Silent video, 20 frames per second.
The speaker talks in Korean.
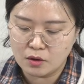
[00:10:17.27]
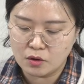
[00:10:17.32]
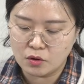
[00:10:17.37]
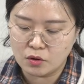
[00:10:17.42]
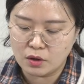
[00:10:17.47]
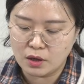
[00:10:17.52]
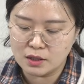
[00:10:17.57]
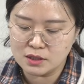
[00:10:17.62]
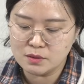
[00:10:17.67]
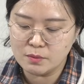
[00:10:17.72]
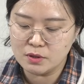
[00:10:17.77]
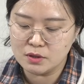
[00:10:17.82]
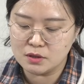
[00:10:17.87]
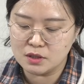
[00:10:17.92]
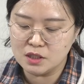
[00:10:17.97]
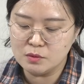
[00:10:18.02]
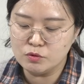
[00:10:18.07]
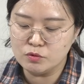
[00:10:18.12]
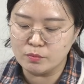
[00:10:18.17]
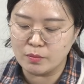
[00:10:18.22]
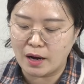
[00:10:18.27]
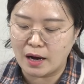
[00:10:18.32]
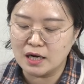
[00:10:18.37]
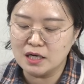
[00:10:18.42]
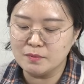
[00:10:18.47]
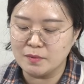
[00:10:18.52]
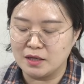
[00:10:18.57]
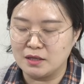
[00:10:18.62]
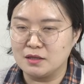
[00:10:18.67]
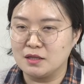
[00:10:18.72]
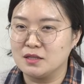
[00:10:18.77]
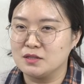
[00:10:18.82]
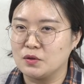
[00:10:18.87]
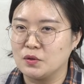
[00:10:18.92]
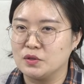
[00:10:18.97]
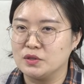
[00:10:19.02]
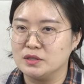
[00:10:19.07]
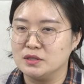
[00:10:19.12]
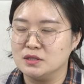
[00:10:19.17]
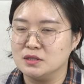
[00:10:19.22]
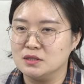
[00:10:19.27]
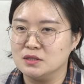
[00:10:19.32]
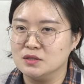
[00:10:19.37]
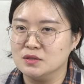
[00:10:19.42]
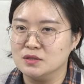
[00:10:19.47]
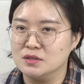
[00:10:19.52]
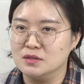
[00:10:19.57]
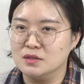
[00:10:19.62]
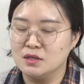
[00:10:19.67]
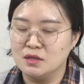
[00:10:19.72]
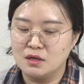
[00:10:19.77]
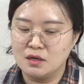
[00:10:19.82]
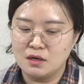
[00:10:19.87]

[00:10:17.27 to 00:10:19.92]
어, 하지만 이분 마음 안에서는 음,